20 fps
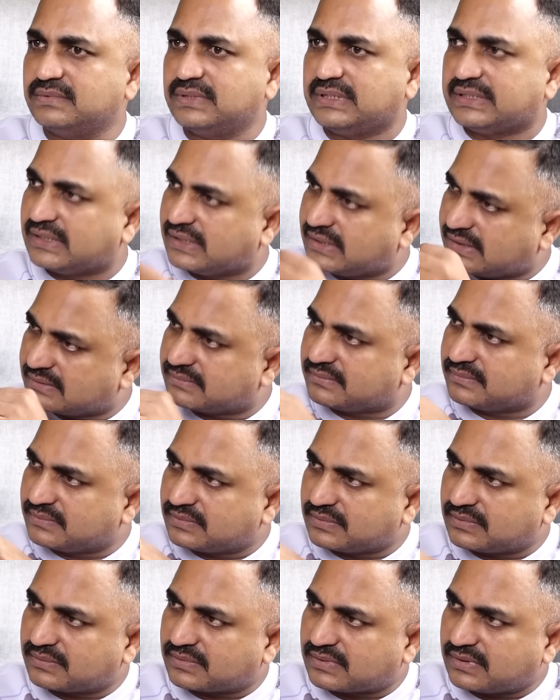ఏదన్నా
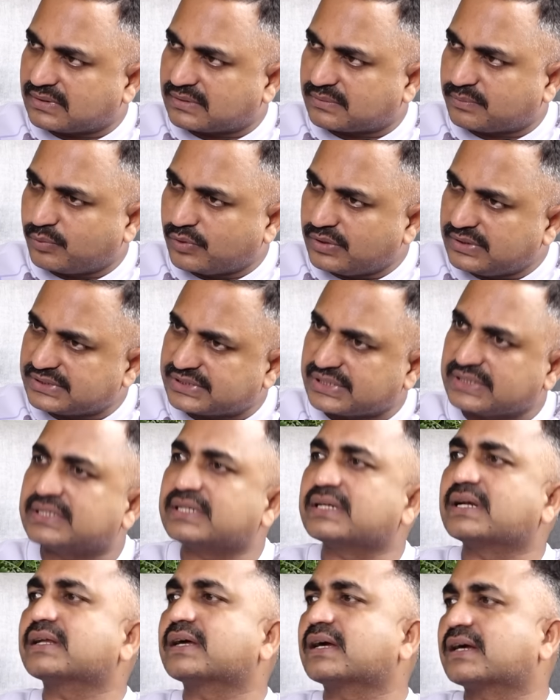పోలీస్
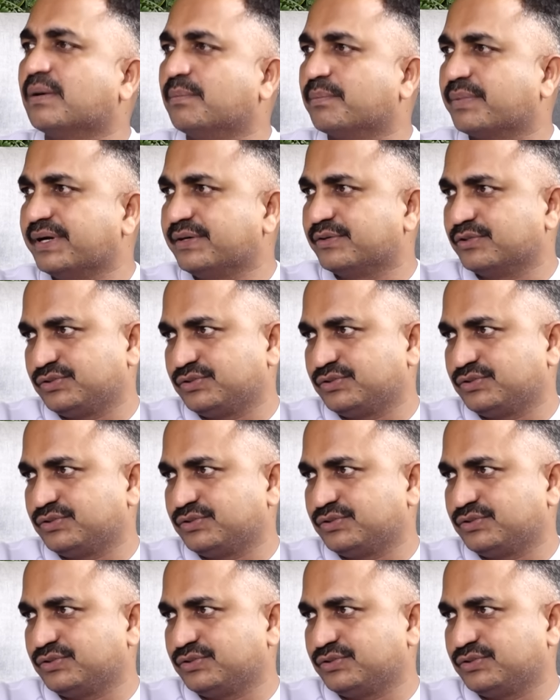స్టేషన్ కనుక కంప్లైంట్